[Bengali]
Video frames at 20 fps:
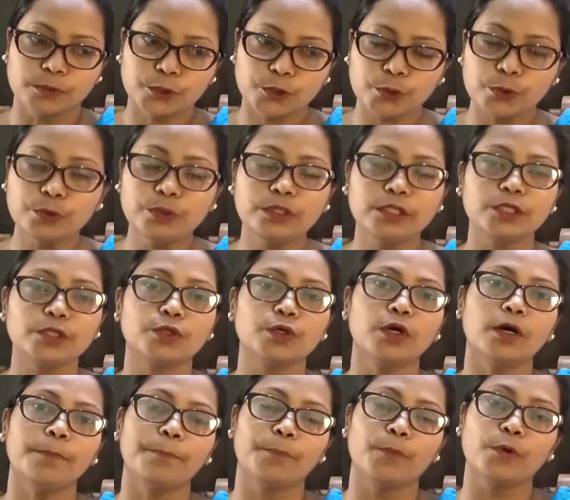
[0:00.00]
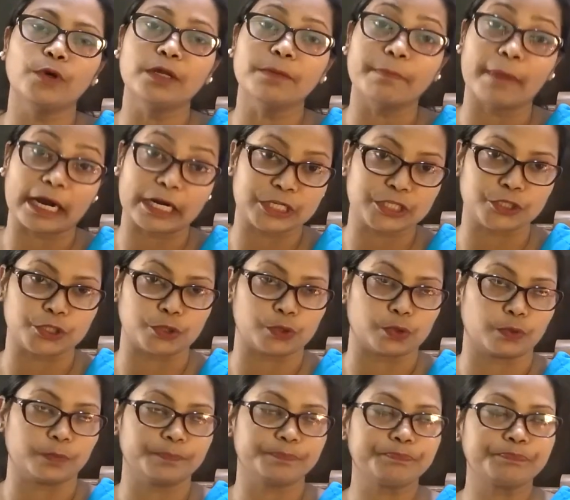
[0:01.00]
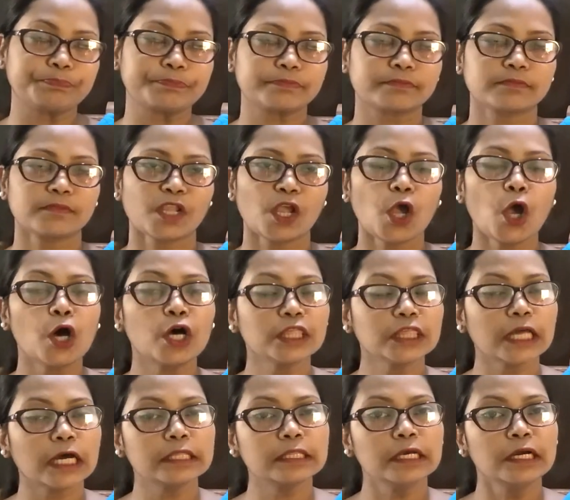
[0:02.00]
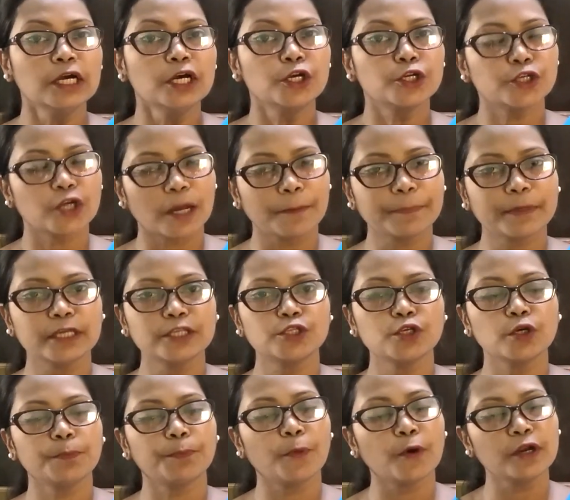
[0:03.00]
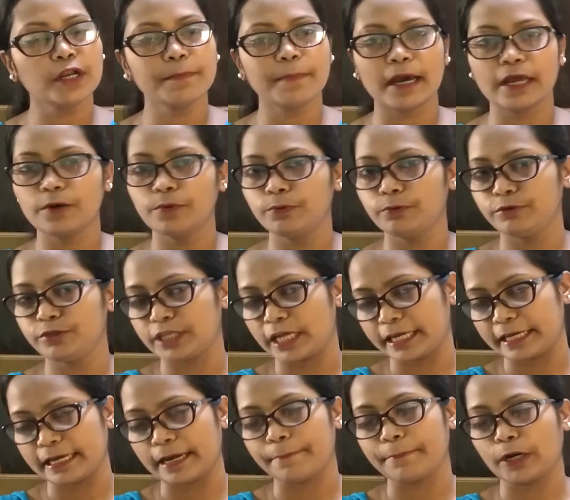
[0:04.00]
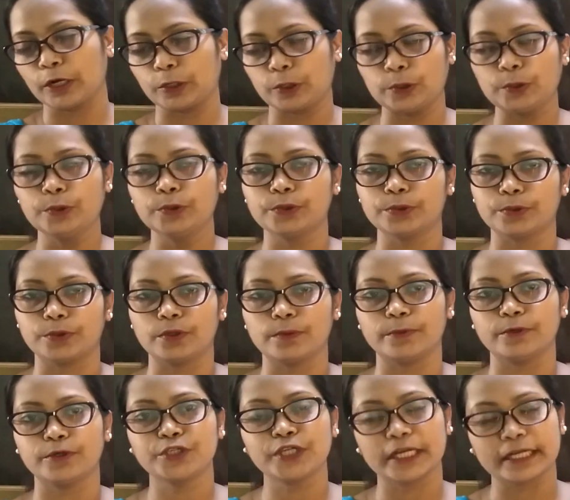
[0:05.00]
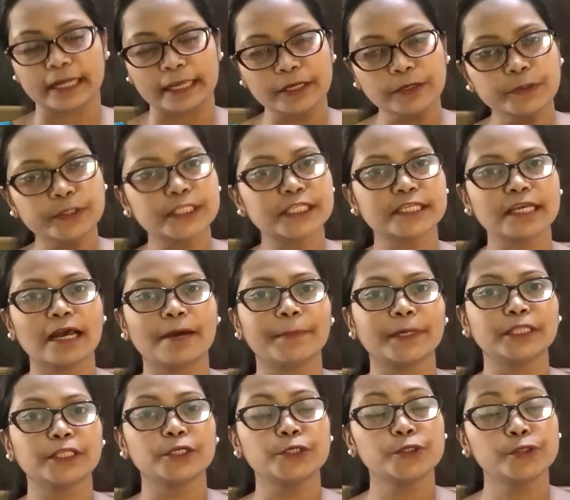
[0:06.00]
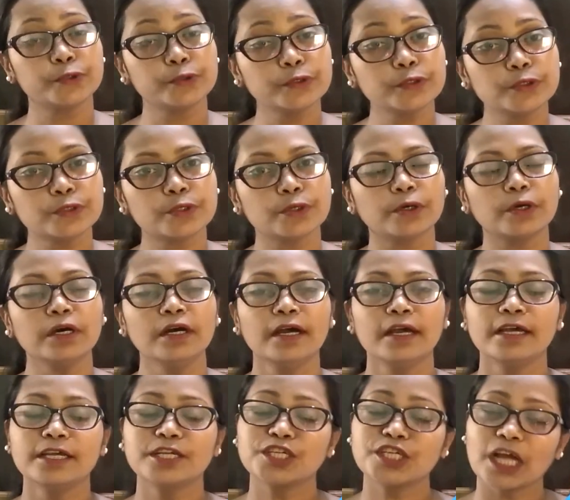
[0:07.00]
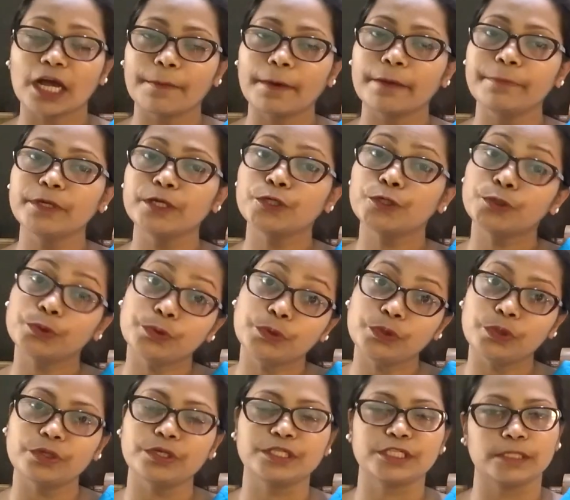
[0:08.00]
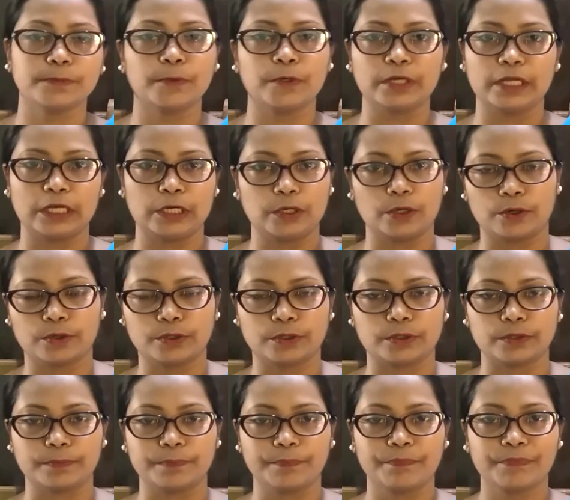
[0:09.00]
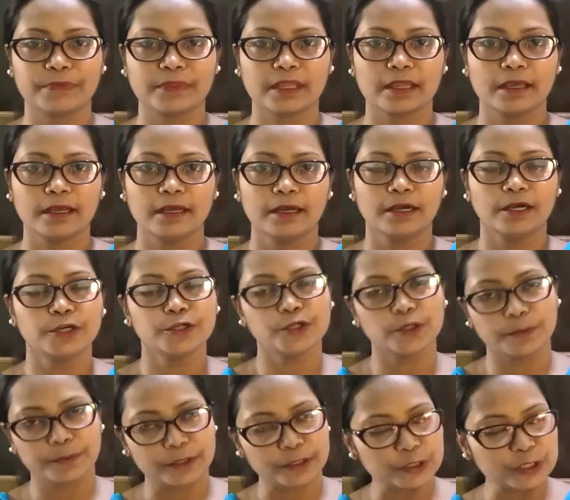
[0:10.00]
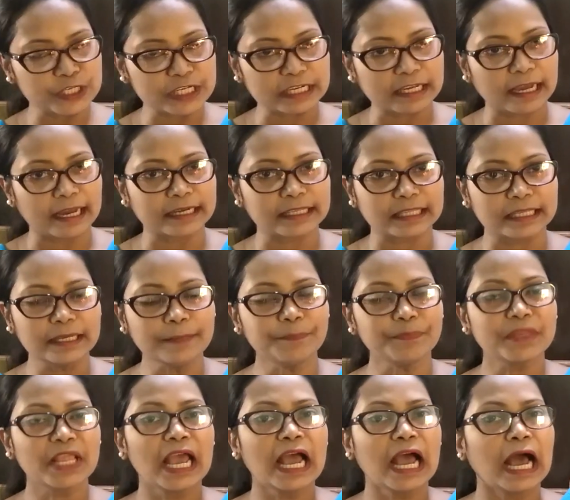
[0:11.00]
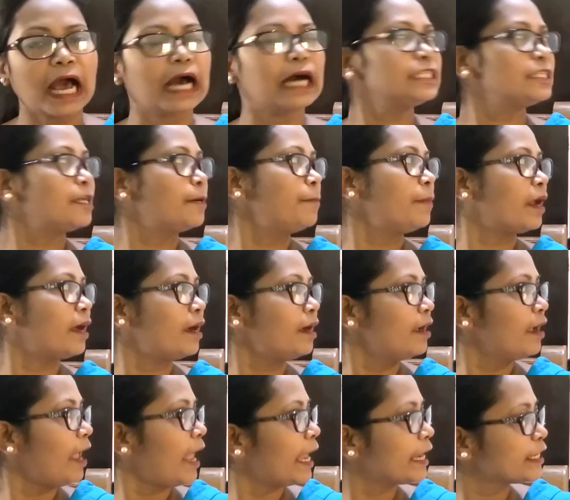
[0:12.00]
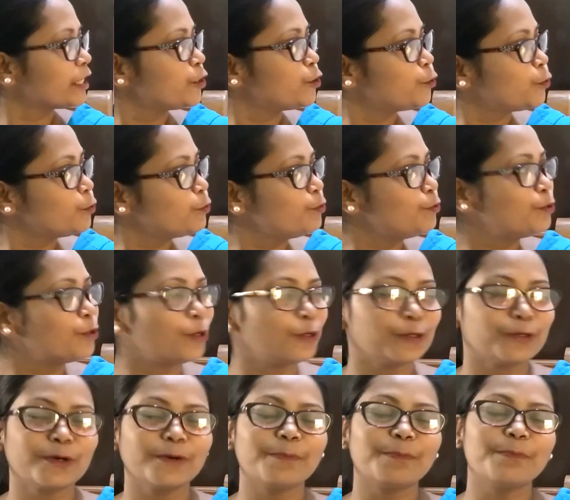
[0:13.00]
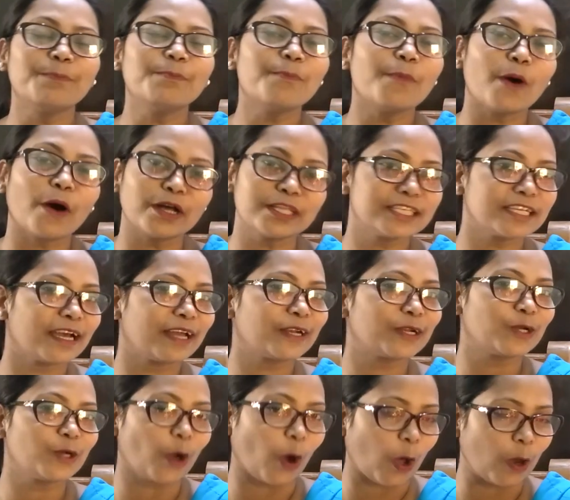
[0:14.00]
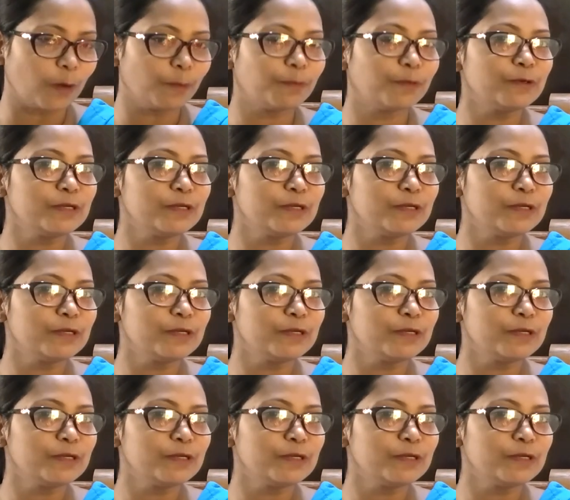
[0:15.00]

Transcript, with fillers: শুদ্ধিত পরিমার্জিত অর্থাৎ সব কিছু পরিমাণ অনুযায়ী আমরা গ্রহণ করব সেটাই হচ্ছে আমাদের সুস্থ স্বাভাবিক সুন্দর জীবনের লক্ষ্য সুপ্রিয় শিক্ষার্থী আজ আমরা একটা সুন্দর খুব মজার গল্প